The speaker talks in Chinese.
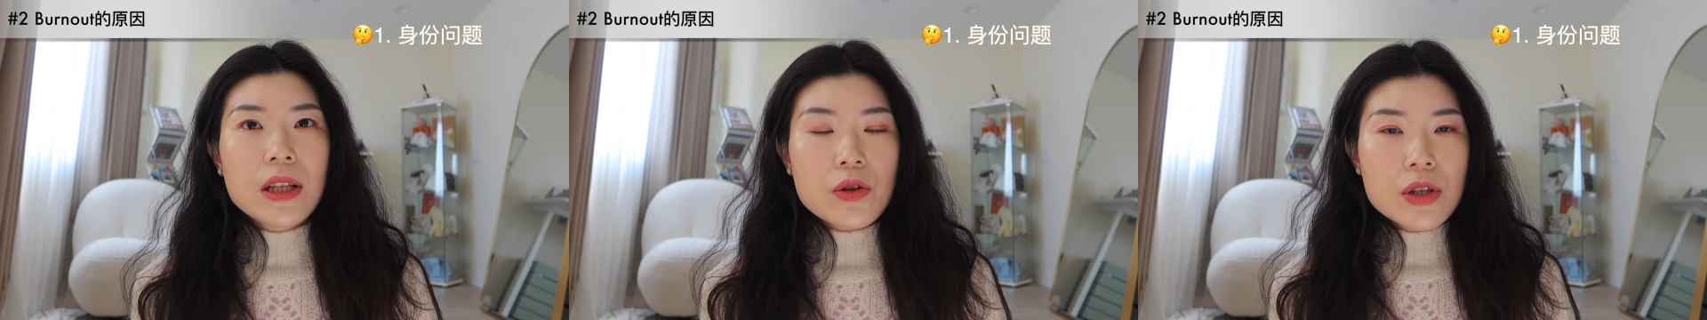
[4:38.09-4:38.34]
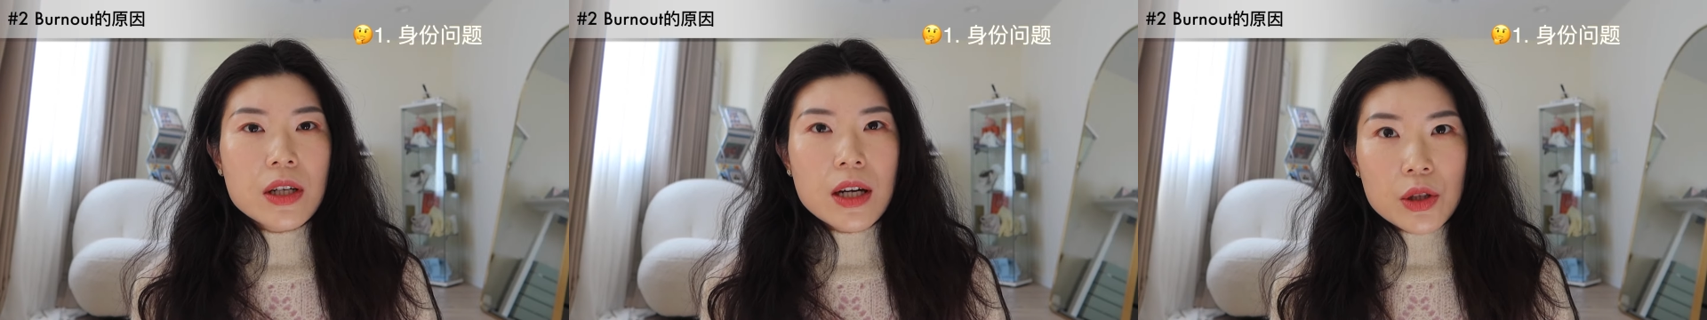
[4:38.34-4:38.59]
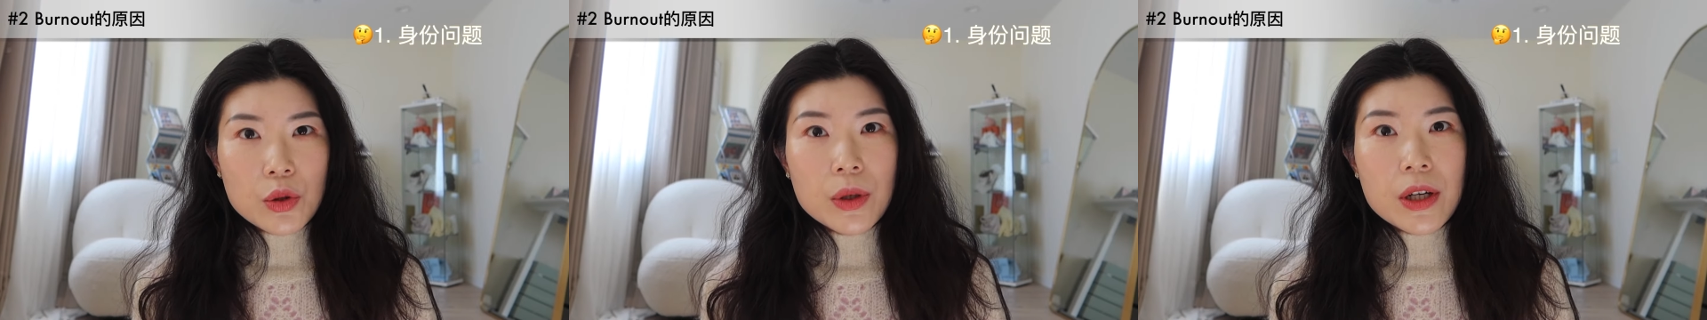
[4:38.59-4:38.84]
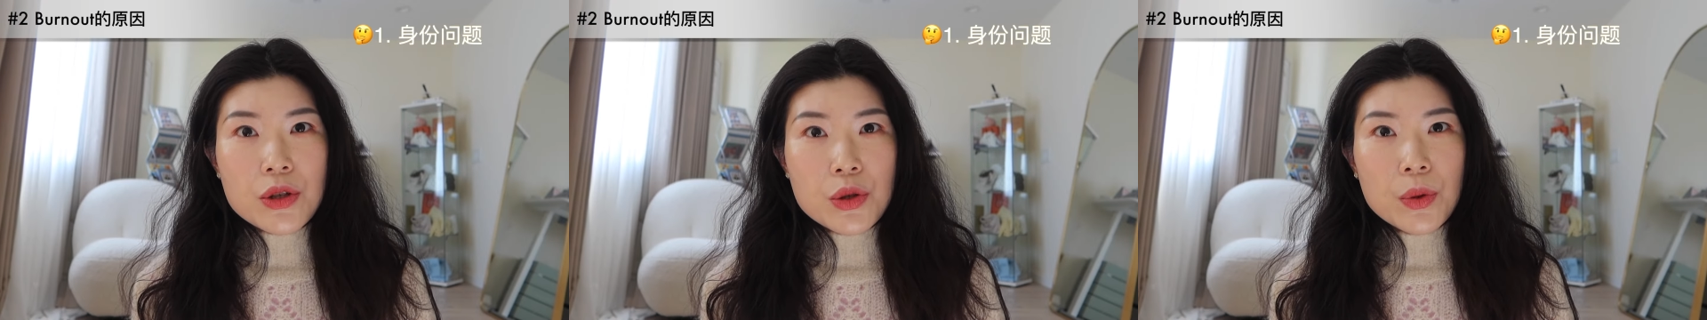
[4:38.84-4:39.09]
导致很多
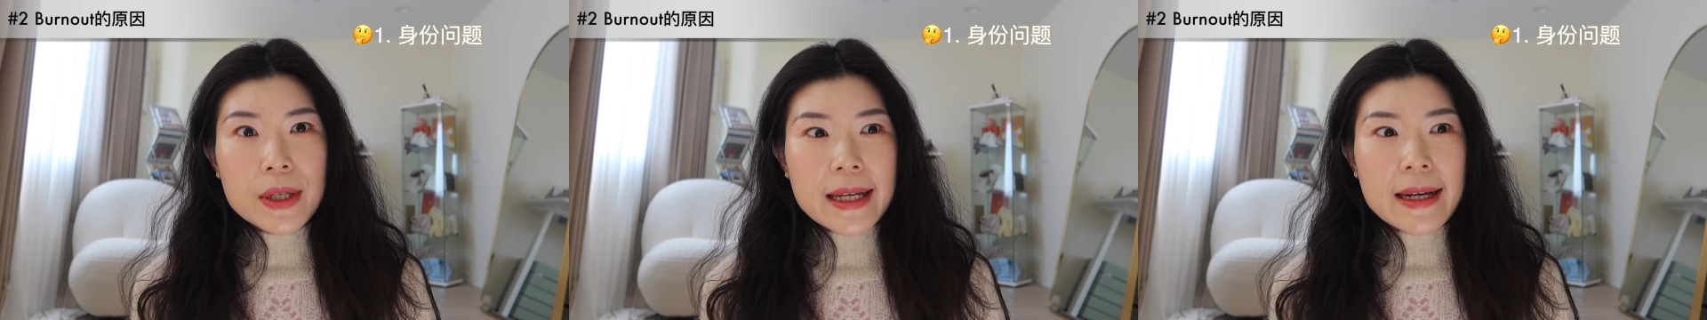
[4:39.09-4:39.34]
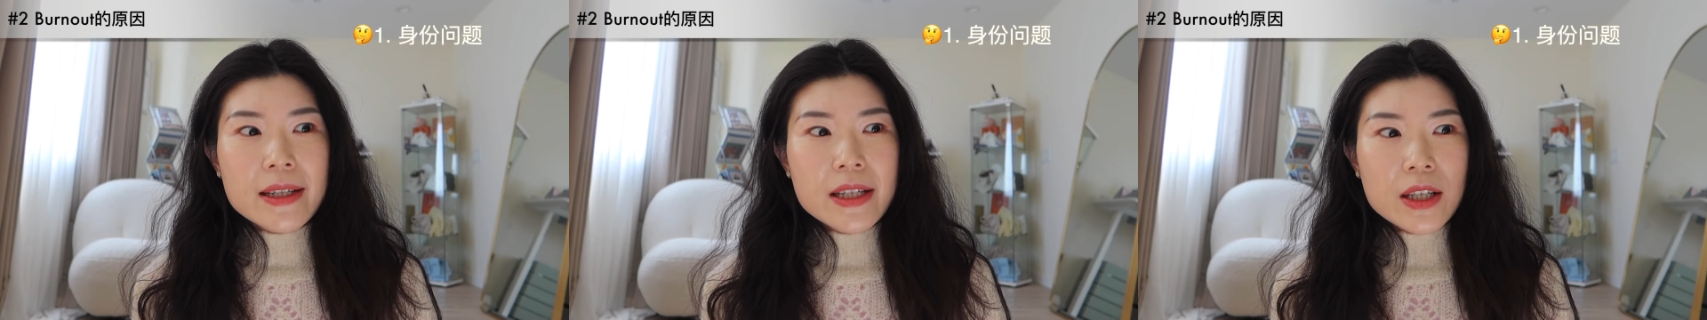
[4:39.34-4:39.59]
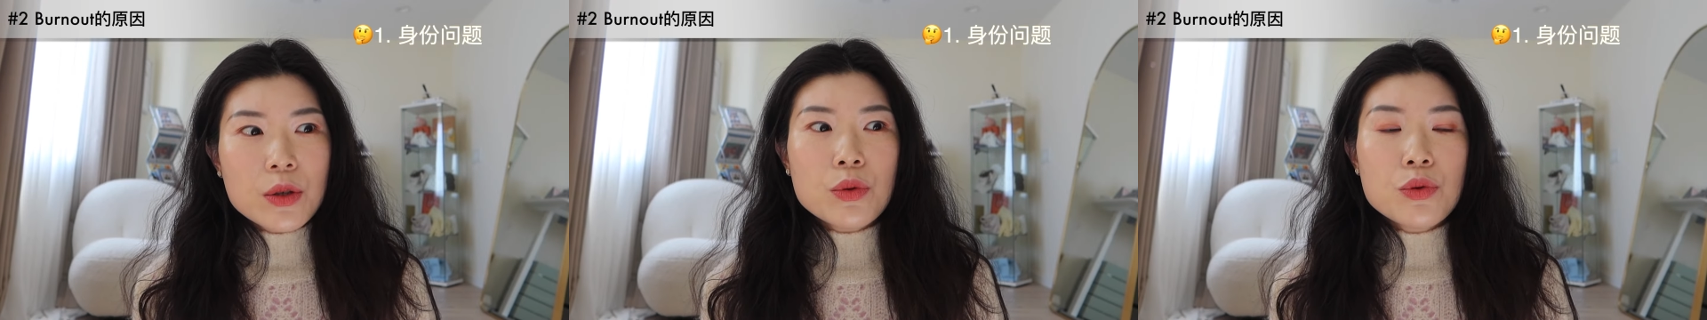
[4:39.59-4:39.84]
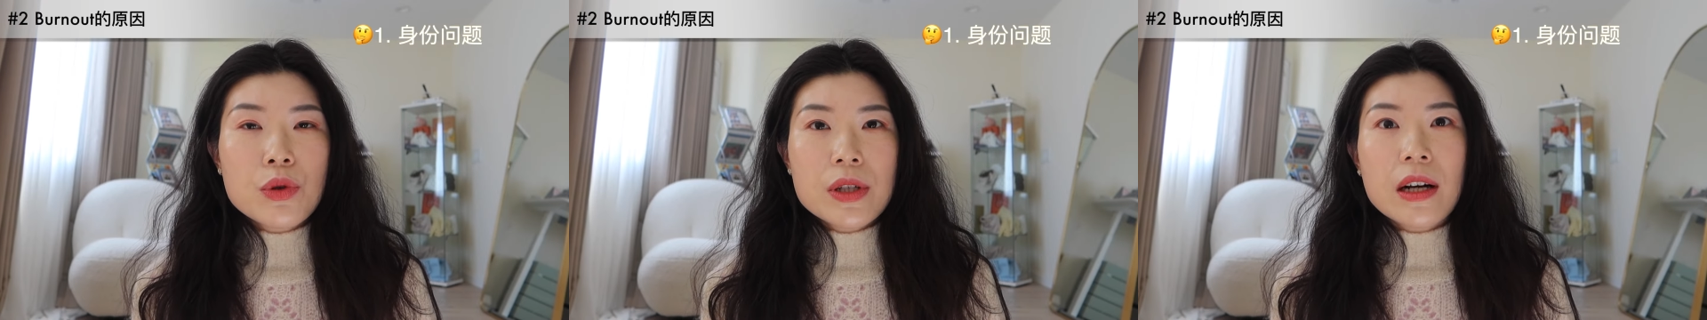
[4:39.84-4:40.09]
人就会在这个
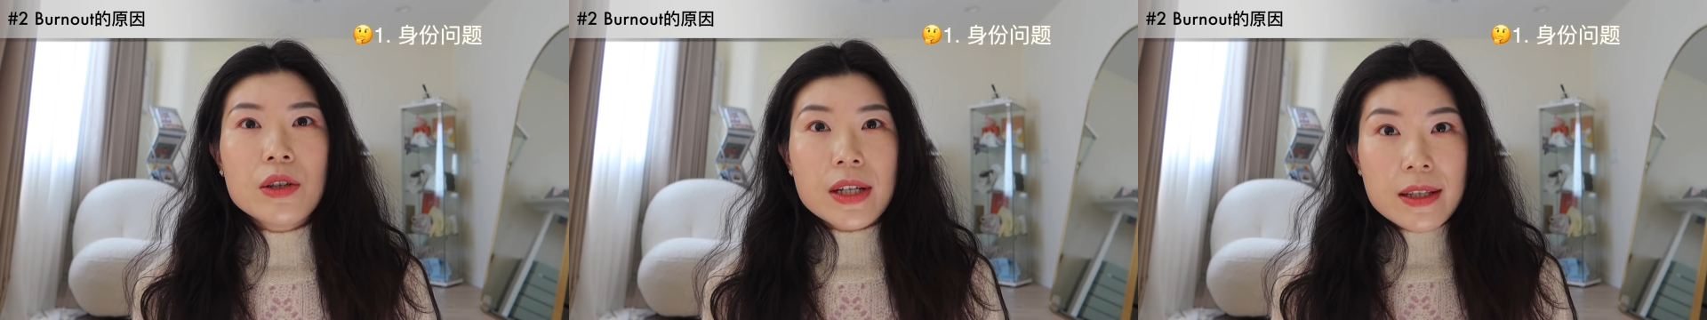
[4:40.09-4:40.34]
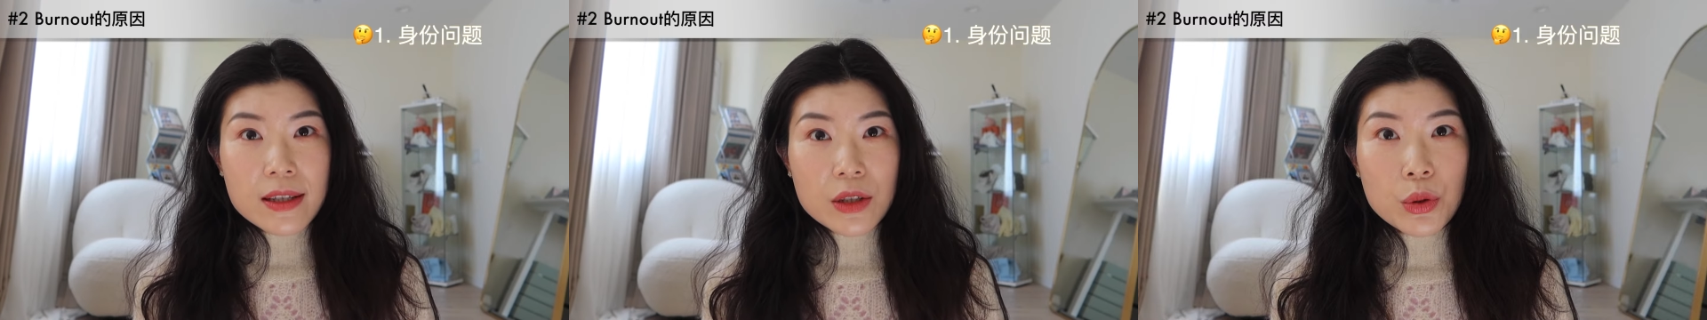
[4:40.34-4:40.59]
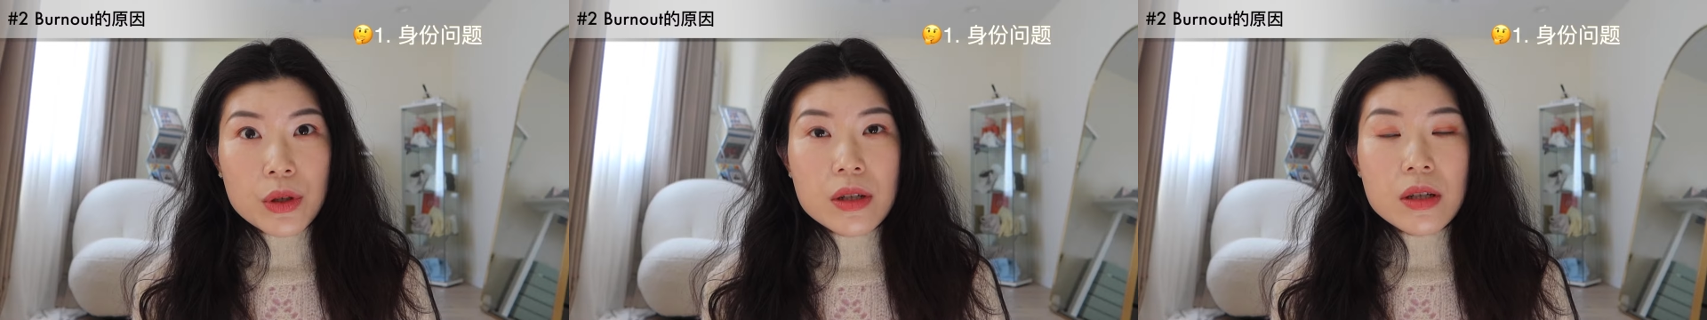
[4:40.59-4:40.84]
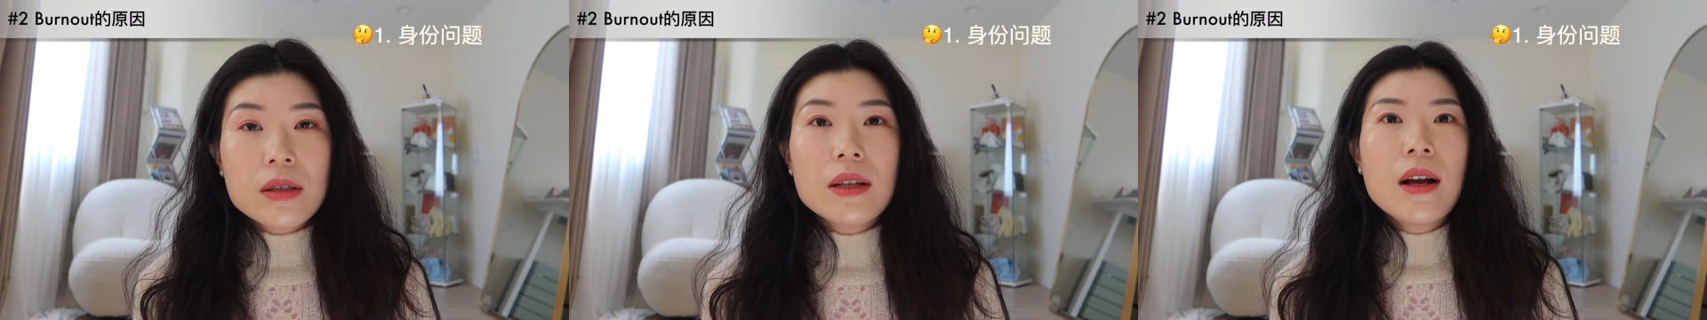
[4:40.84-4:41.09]
工作上忍气吞
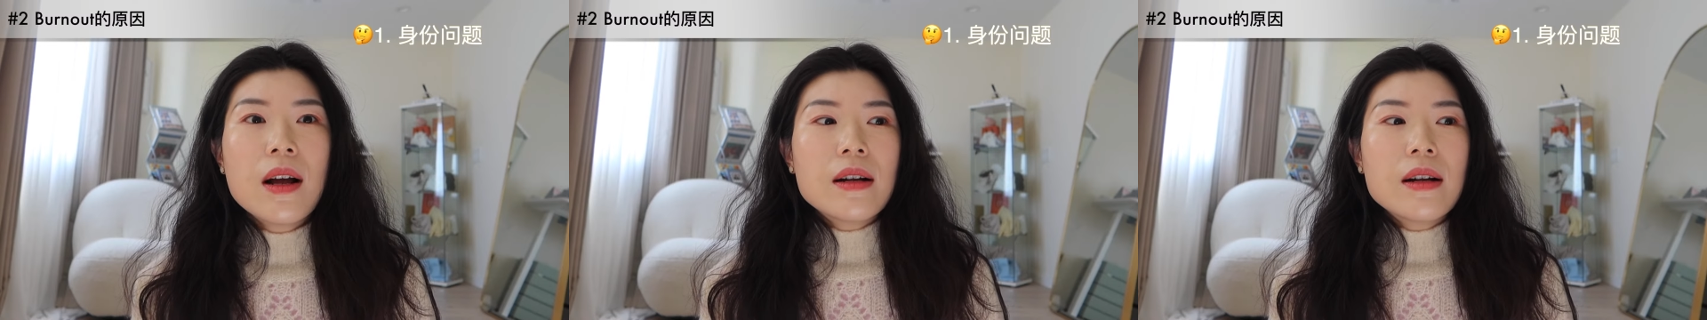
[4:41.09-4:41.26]
声，